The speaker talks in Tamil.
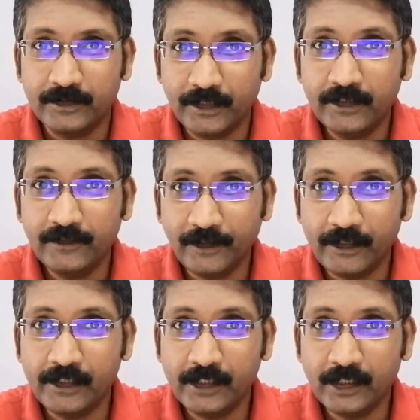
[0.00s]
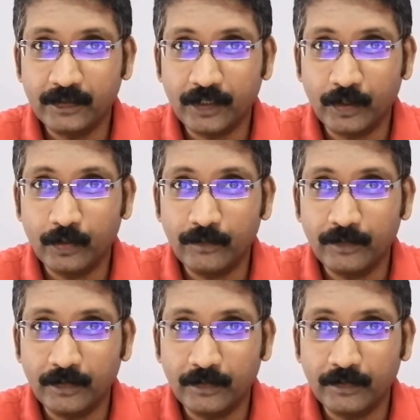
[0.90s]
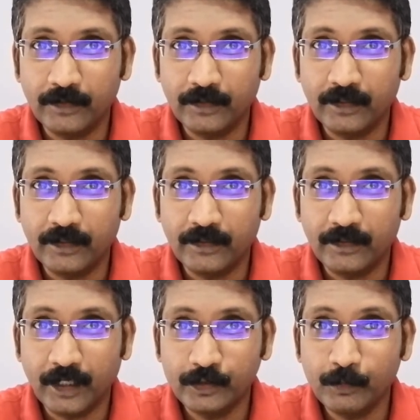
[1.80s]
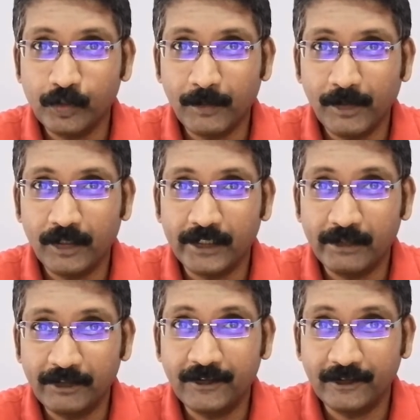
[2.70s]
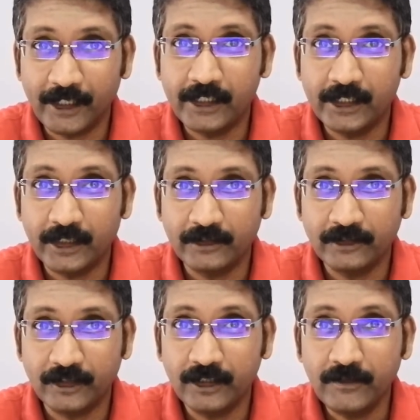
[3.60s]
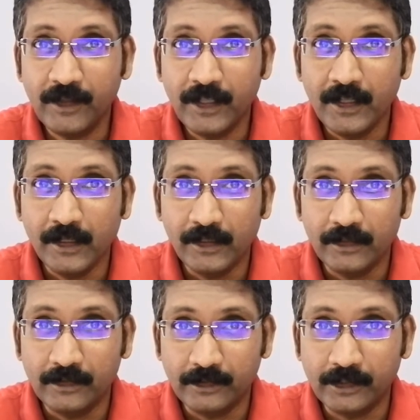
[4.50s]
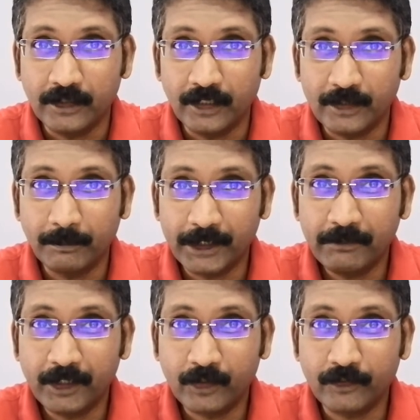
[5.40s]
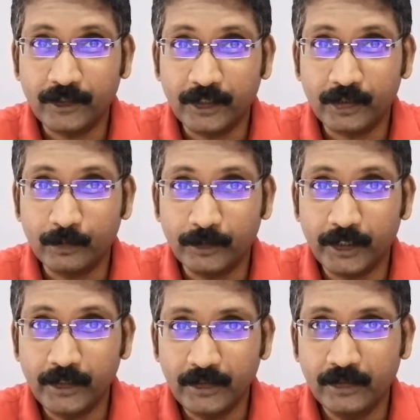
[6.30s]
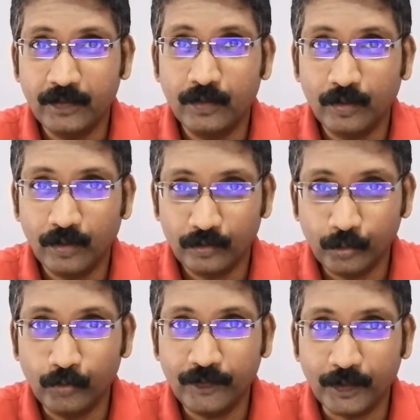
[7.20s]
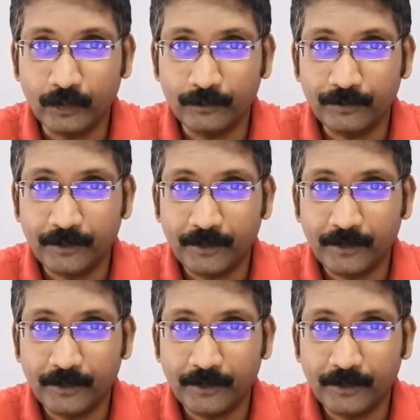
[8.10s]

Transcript: எந்த செயலியாக இருந்தாலும் அது முக்கியமாக இலவச செயலியாக இருந்துச்சுன்னா நீங்கள் அதை பதிவிறக்கம் செய்கிறதுக்கு முன்னாடி யோசிக்கணும்